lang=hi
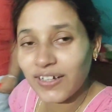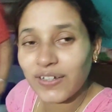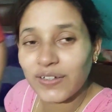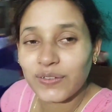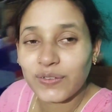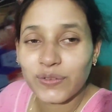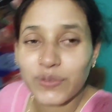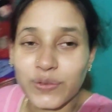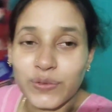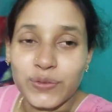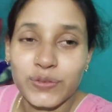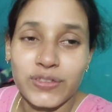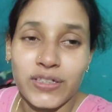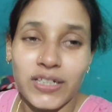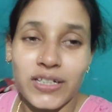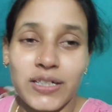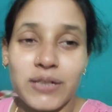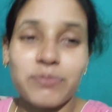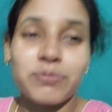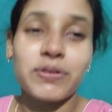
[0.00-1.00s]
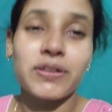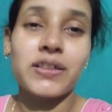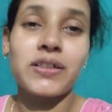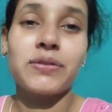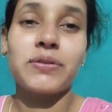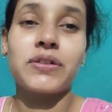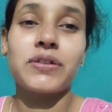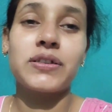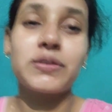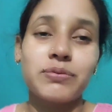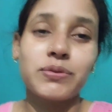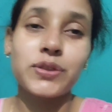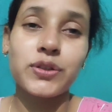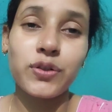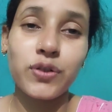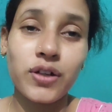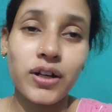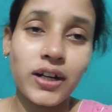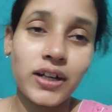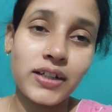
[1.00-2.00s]
तो चलिए फिर इस वीडियो
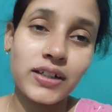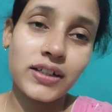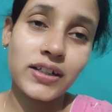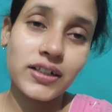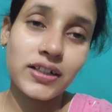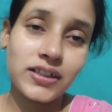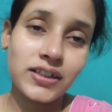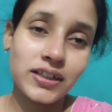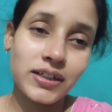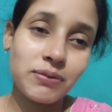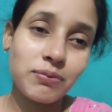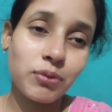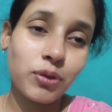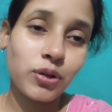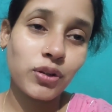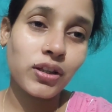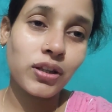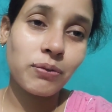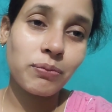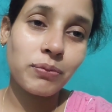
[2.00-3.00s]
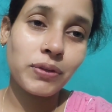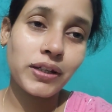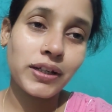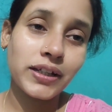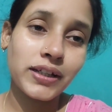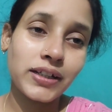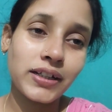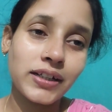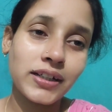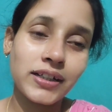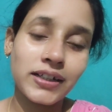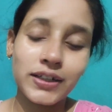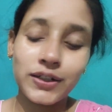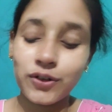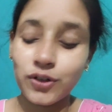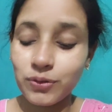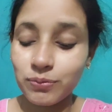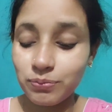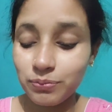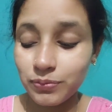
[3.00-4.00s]
का एंड करते हैं बहुत लंबा नहीं करेंगे
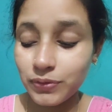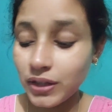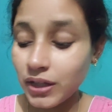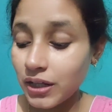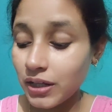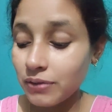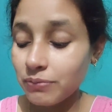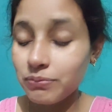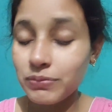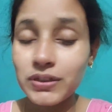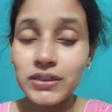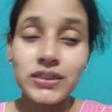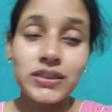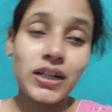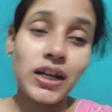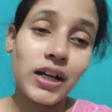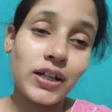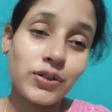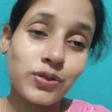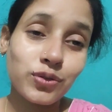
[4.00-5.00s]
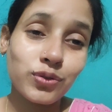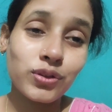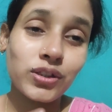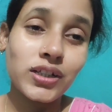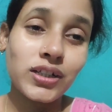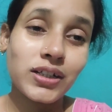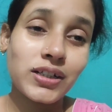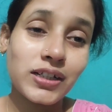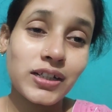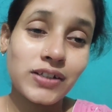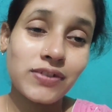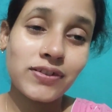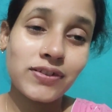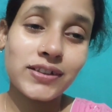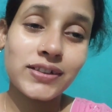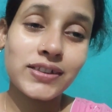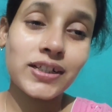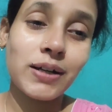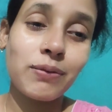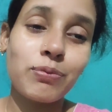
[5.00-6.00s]
और बस हाथ जोड़ के रिक्वेस्ट
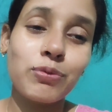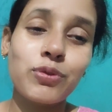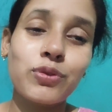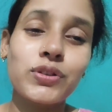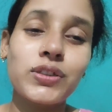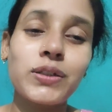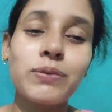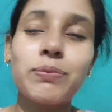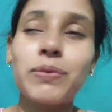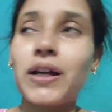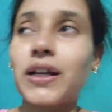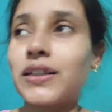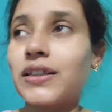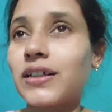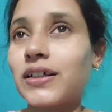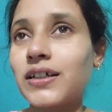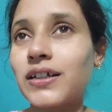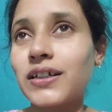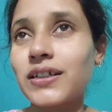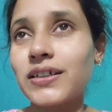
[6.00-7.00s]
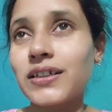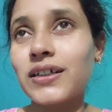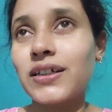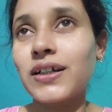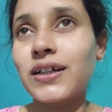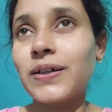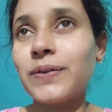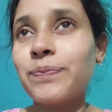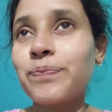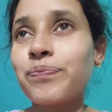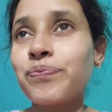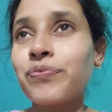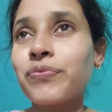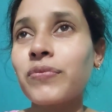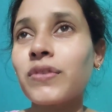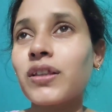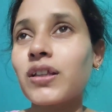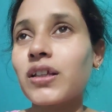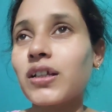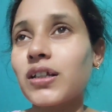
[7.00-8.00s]
है आप लोग से प्रार्थना करिएगा
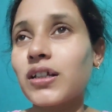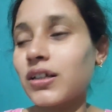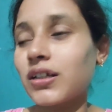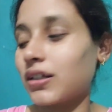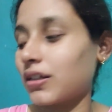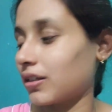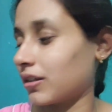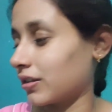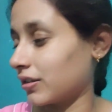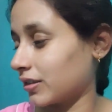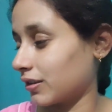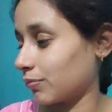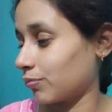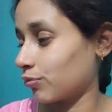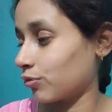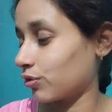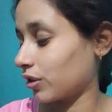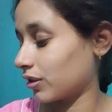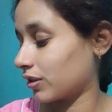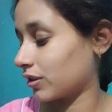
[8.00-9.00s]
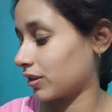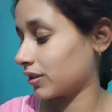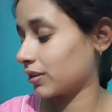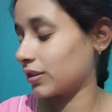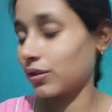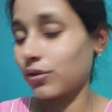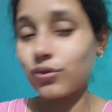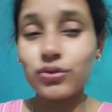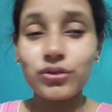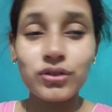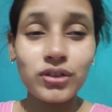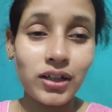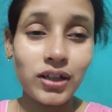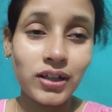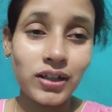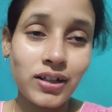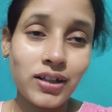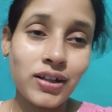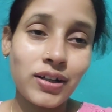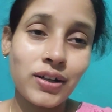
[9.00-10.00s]
कि सब कुछ अच्छे से हो जाए
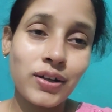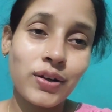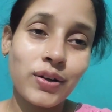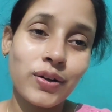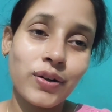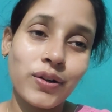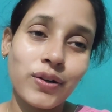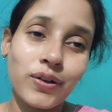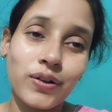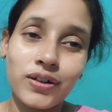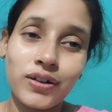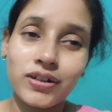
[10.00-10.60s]
और